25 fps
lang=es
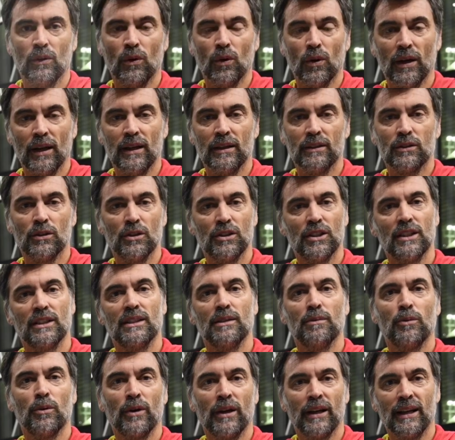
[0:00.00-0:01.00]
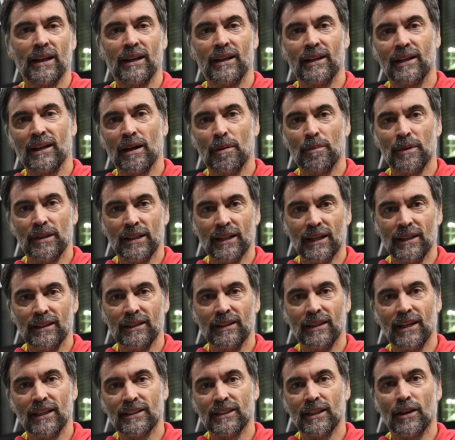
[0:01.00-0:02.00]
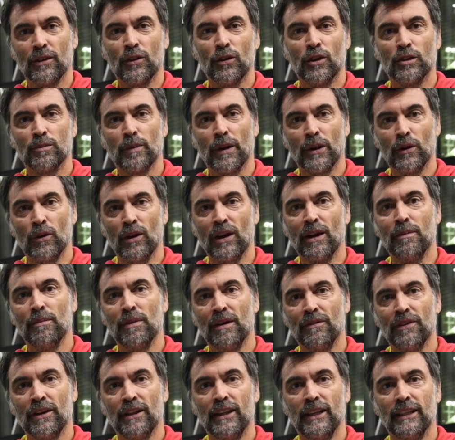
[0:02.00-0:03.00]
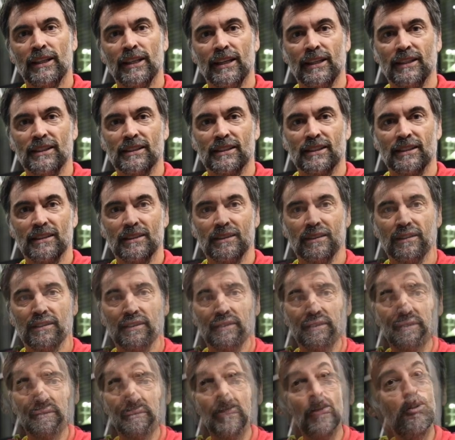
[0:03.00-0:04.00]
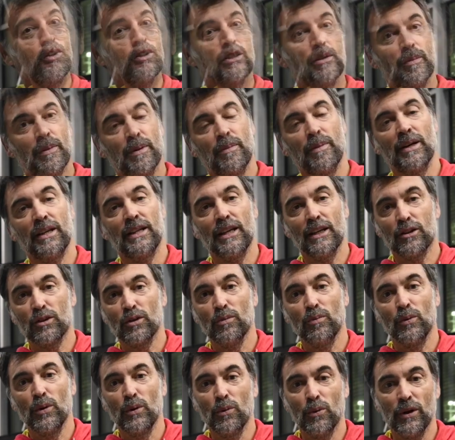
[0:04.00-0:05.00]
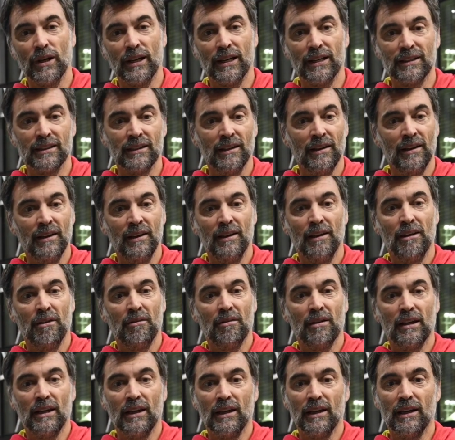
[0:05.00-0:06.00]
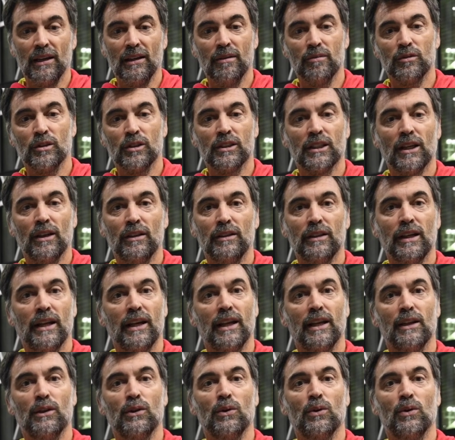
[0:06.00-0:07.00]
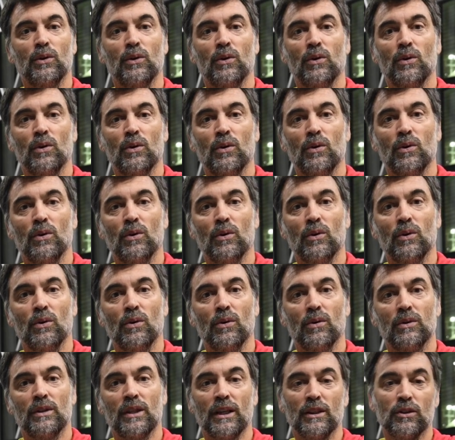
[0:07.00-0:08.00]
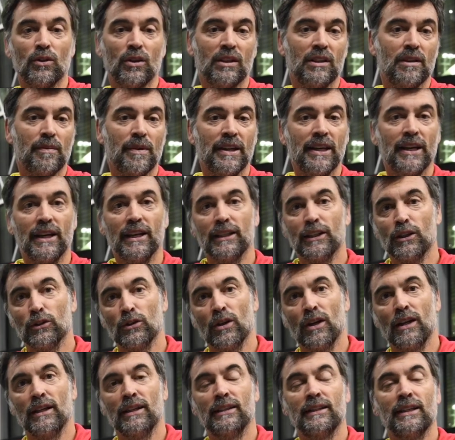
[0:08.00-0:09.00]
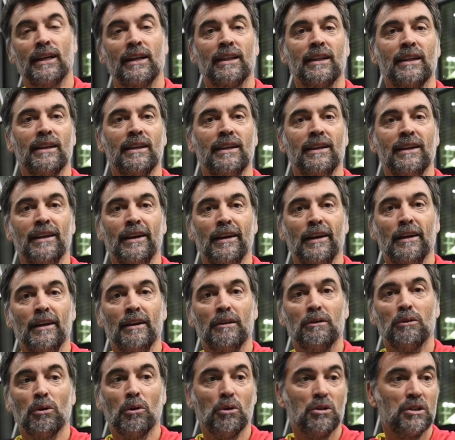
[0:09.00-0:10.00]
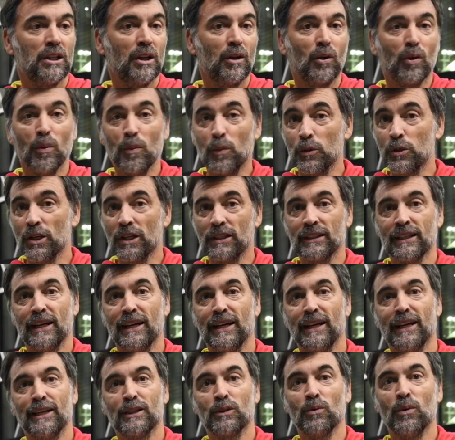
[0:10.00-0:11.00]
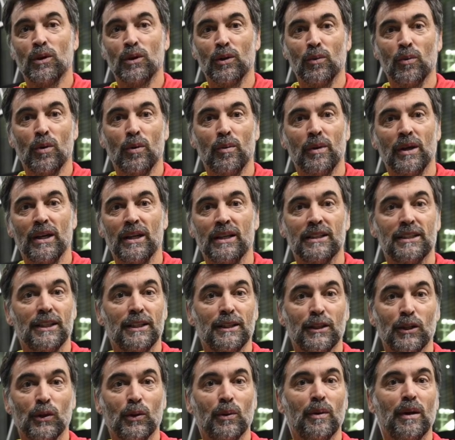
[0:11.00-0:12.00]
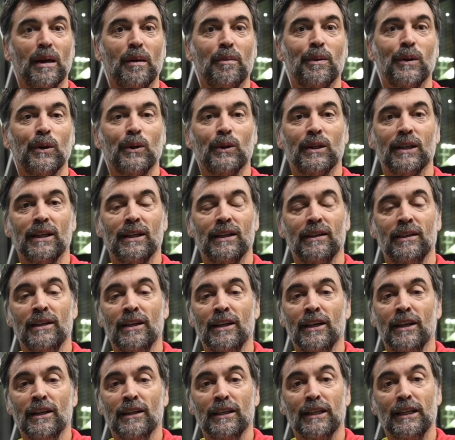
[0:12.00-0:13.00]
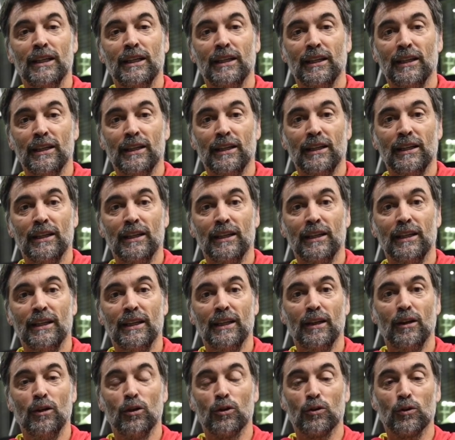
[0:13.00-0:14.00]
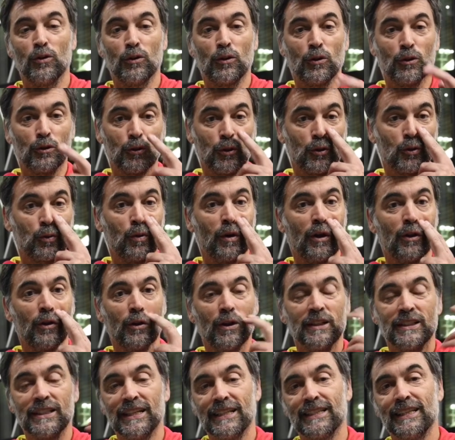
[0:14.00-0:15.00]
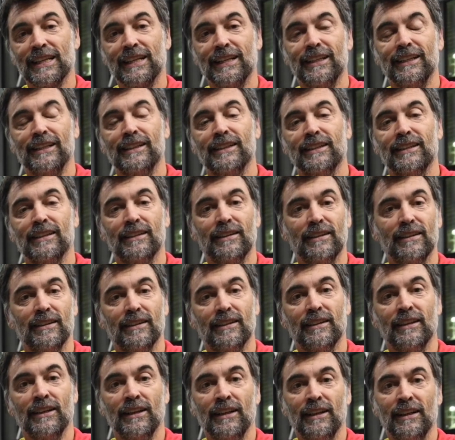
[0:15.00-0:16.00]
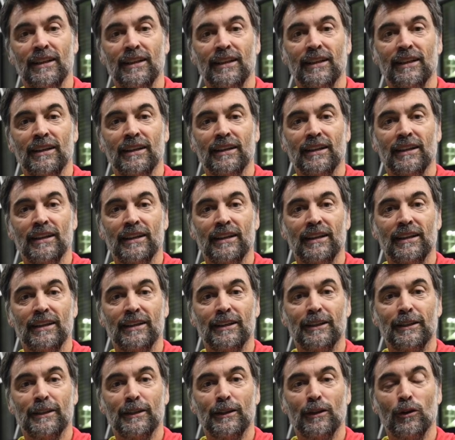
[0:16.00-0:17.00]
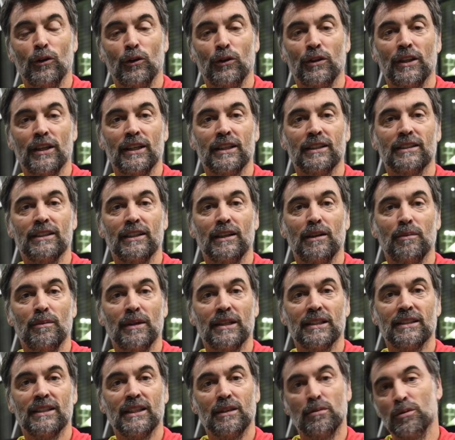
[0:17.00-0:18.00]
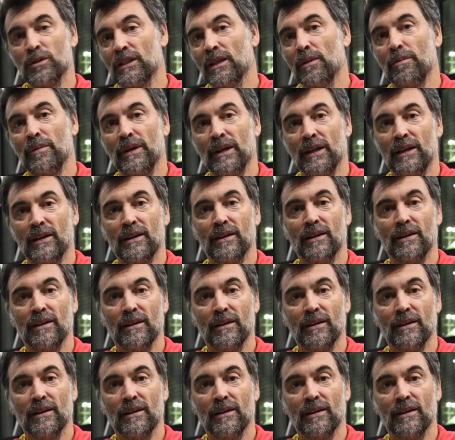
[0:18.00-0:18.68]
Hola, soy Sergio buguera capitán de la selección española Mafre de tenis. Las sensaciones del primer día son muy buenas. Eh, hemos estado entrenando tres horas de la mañana, tres horas de la tarde. Todos están con muchas ganas, jugando muy bien, sintiendo bien la pelota. Y los otros dos jugadores que están en, eh, eh, Londres, en el Masters, pues también